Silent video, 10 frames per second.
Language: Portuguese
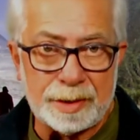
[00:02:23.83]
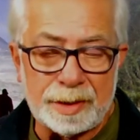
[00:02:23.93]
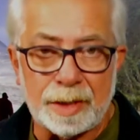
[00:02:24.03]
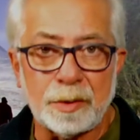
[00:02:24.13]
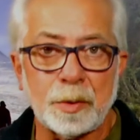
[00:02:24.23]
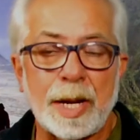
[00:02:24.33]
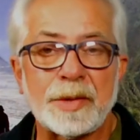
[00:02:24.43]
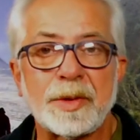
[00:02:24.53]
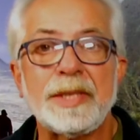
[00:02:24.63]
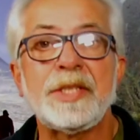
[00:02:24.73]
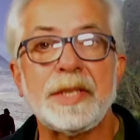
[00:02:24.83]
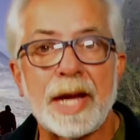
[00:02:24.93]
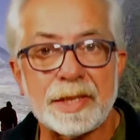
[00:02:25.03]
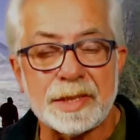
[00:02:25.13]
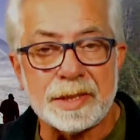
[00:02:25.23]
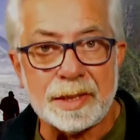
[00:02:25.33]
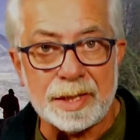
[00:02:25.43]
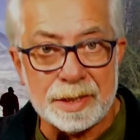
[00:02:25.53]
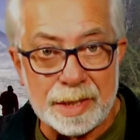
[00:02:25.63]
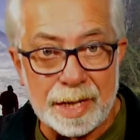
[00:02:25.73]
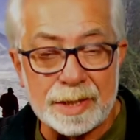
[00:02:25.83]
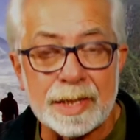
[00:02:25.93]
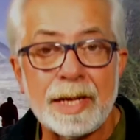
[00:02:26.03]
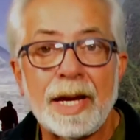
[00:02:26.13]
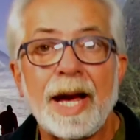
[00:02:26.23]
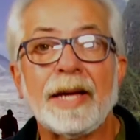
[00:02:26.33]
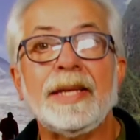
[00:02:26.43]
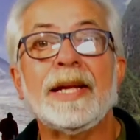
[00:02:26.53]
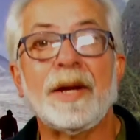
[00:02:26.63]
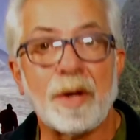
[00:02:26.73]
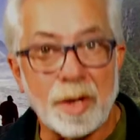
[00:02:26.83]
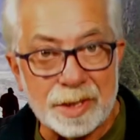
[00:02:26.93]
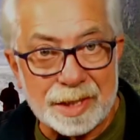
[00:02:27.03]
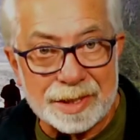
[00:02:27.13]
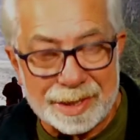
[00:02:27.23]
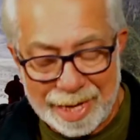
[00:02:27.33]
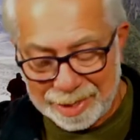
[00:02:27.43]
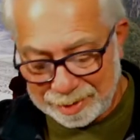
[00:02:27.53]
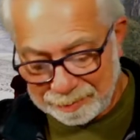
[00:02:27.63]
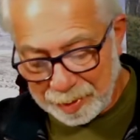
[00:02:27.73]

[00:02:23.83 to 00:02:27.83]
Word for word: que serão doados a entidades assistenciais aqui da nossa cidade.